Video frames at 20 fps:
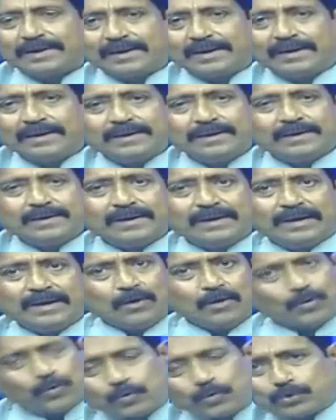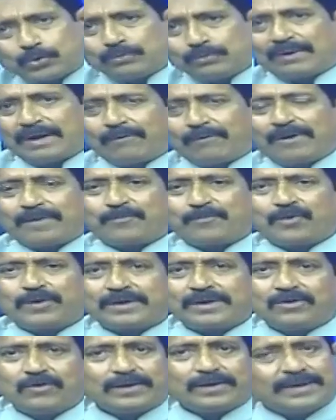নেয় ওষুধ খাওয়ার পরে
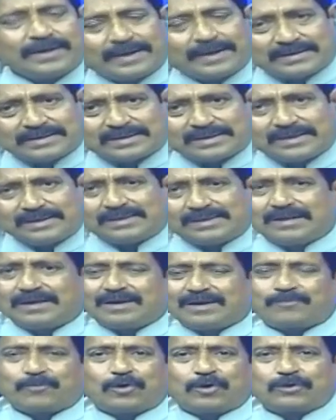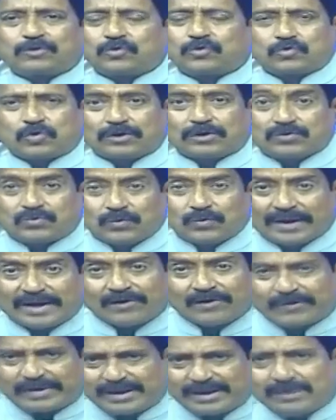কী হয় ঠিক আছে তিন দিনের পরে তো জ্বর চলে
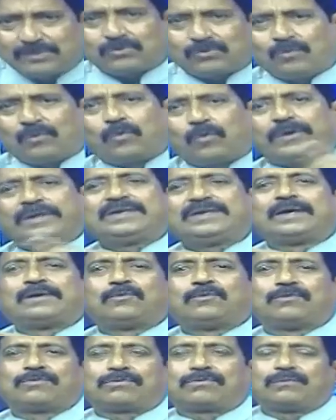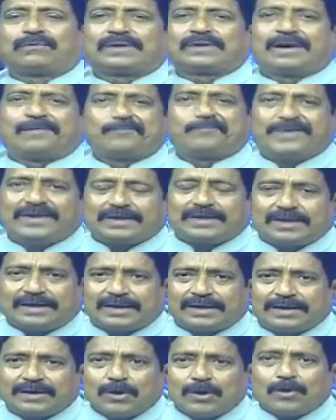গেল কিন্তু ওই যে ওষুধটা আপনি
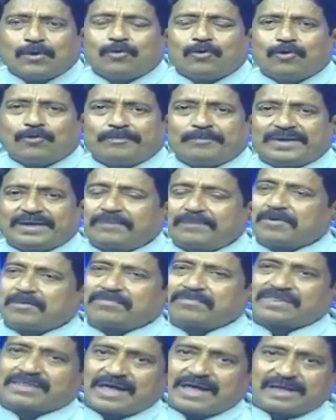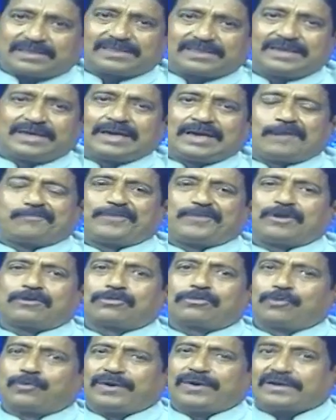খেলেন ও মিনিমাম সাত দিন আপনার
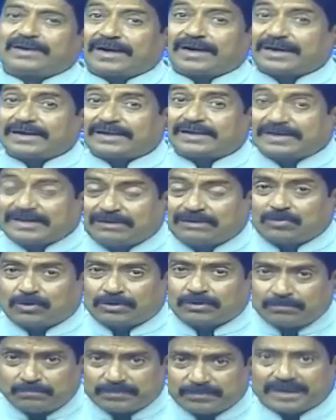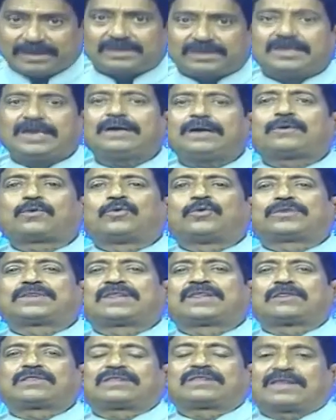শরীরটাকে মানে ঠিক
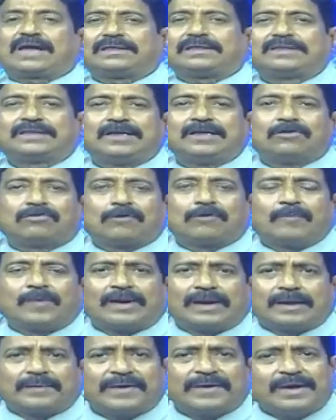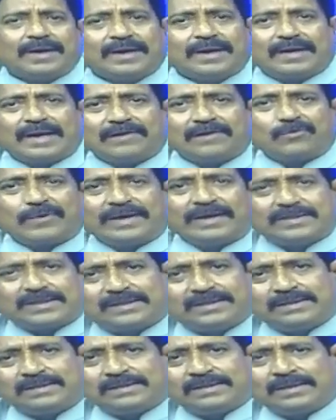করতে সাত দিন সময় লাগবে কেন কি এই
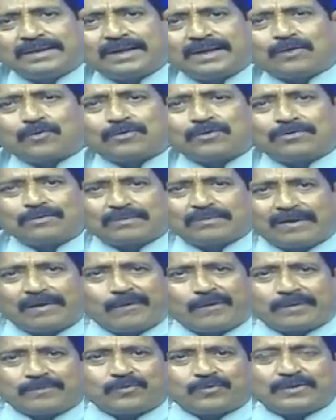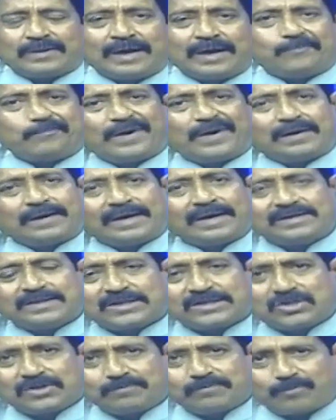তিন দিনের ওষুধ খাওয়ার মধ্যে আপনার
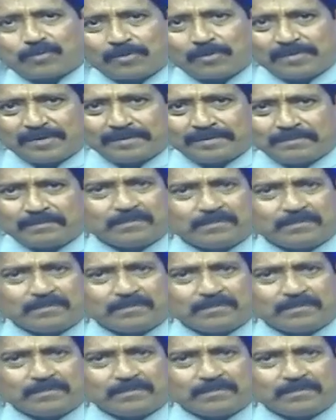ডাইজেশন প্রবলেম